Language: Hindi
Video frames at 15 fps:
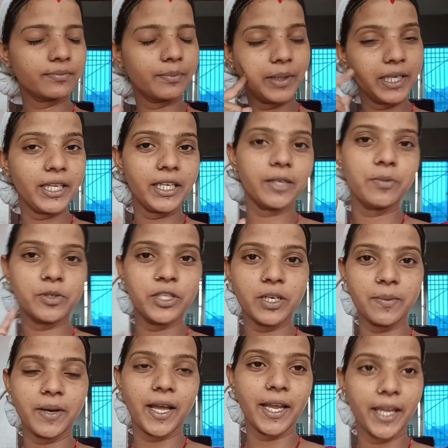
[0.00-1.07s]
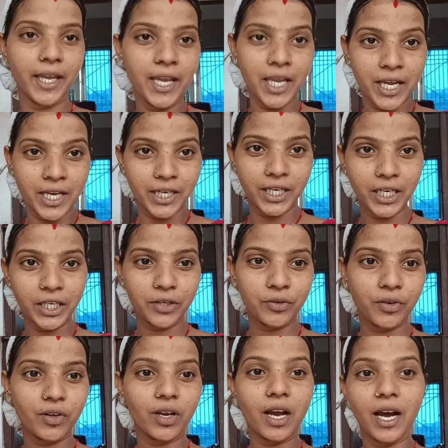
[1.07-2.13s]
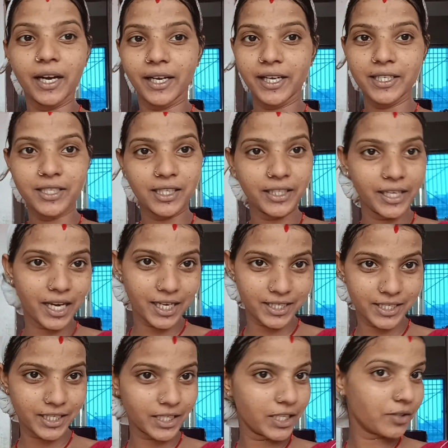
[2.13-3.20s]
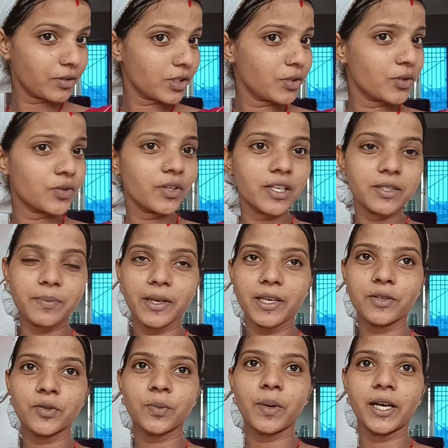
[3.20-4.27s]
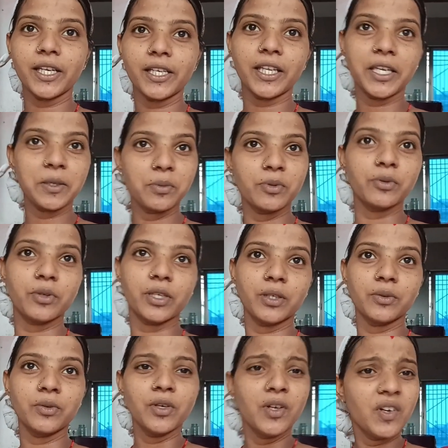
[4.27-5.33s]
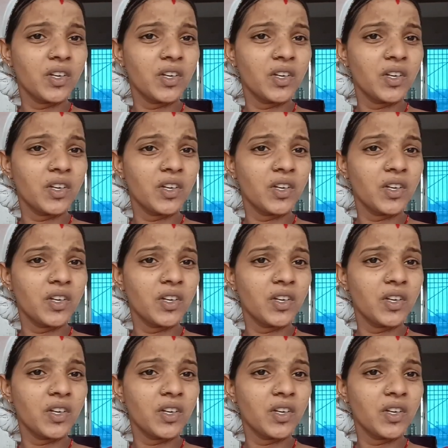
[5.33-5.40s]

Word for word: भिंडी के भुजिया बनाए हैं क्योंकि उनका खाना है जल्दी आ जाए क्योंकि दोस्तों आज मैं सोमारी नहीं भूखी हूँ